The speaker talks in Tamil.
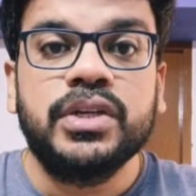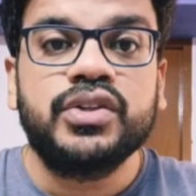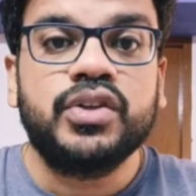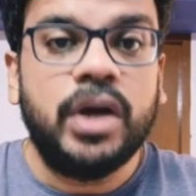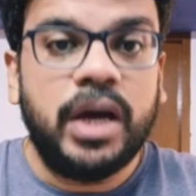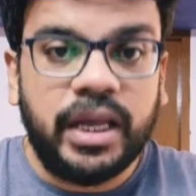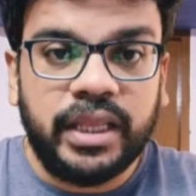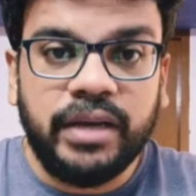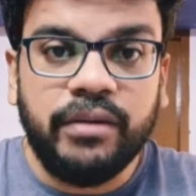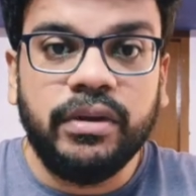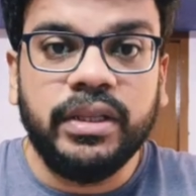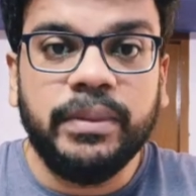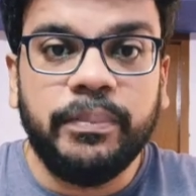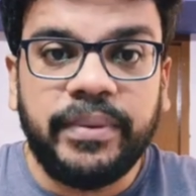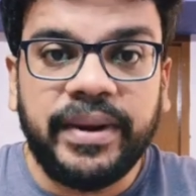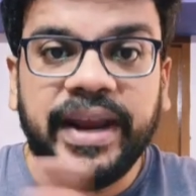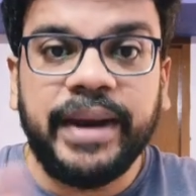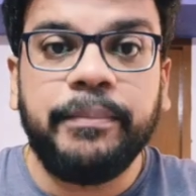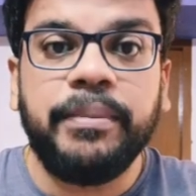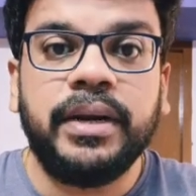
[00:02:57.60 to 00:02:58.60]
ஸோ அதை வந்து
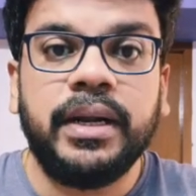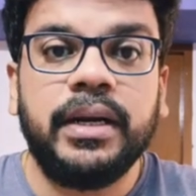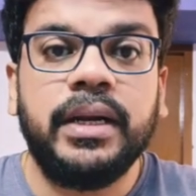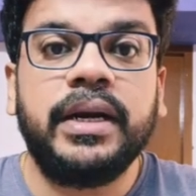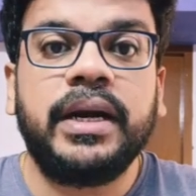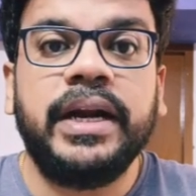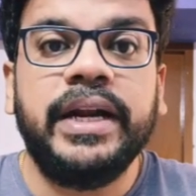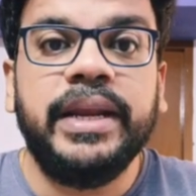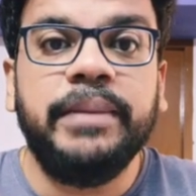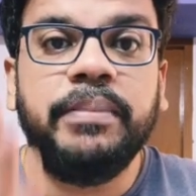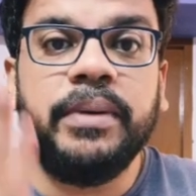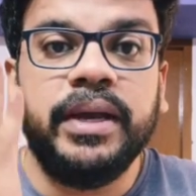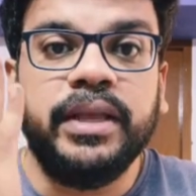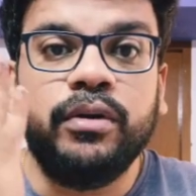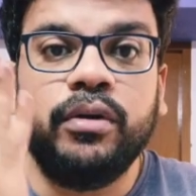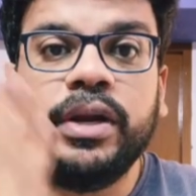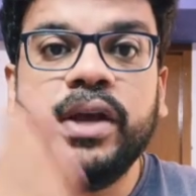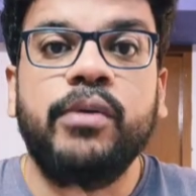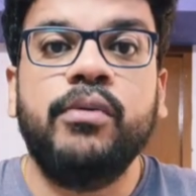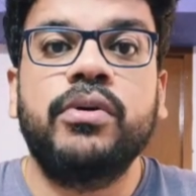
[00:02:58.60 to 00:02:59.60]
பிரேக் பண்ணாங்கன்னா கண்டிப்பாக
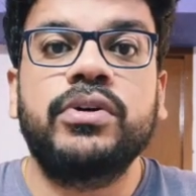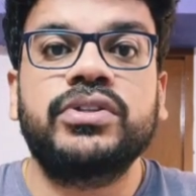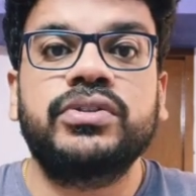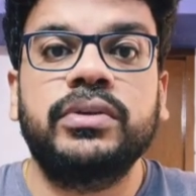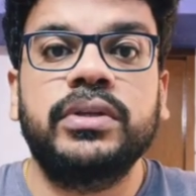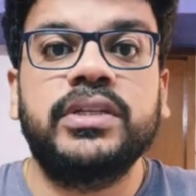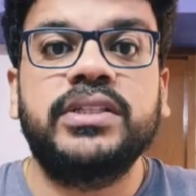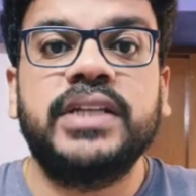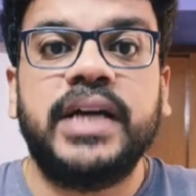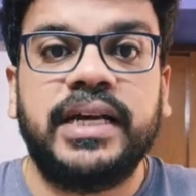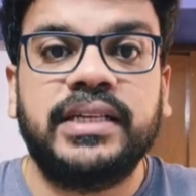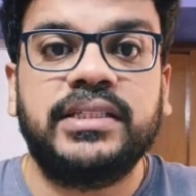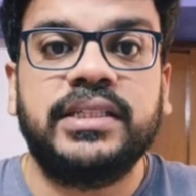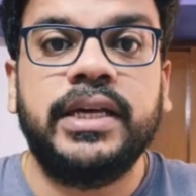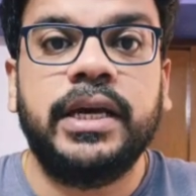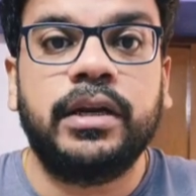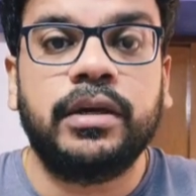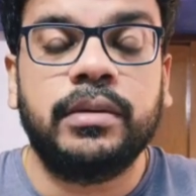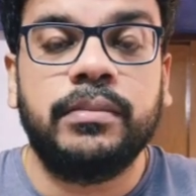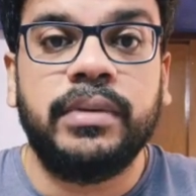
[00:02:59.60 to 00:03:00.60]
இதோட ஓட்ஸ் வந்து
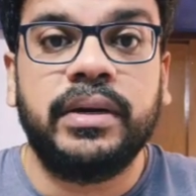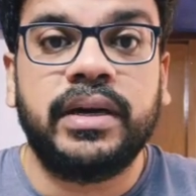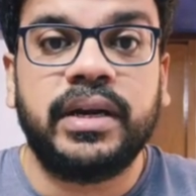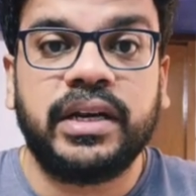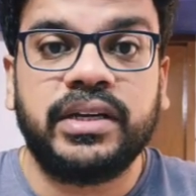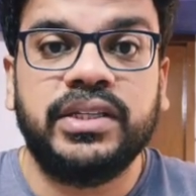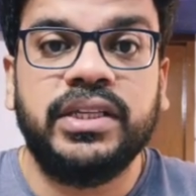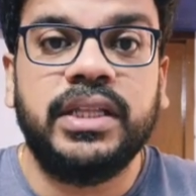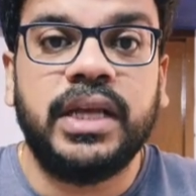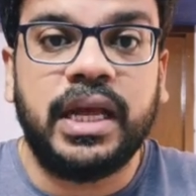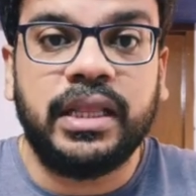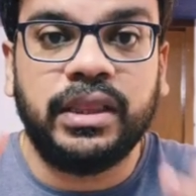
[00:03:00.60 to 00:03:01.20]
ஜாஸ்தியாக இருக்கும் பட் ரக்ஷிதா